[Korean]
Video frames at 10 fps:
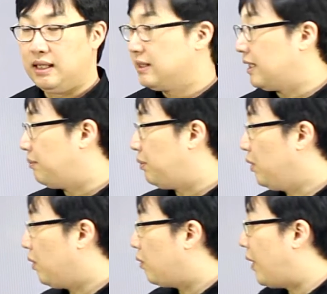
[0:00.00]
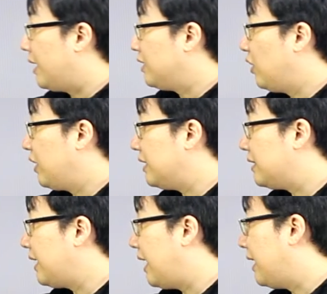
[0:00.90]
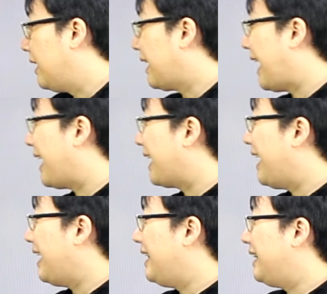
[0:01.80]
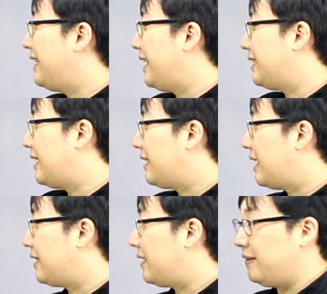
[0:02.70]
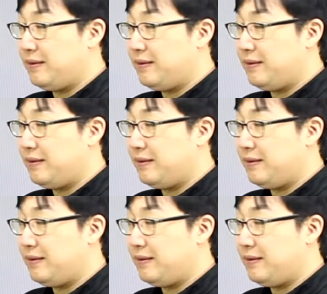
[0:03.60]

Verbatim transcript: 자, 비록 왕은 여기 있으나 가까이 있는 대장을 따라다녀.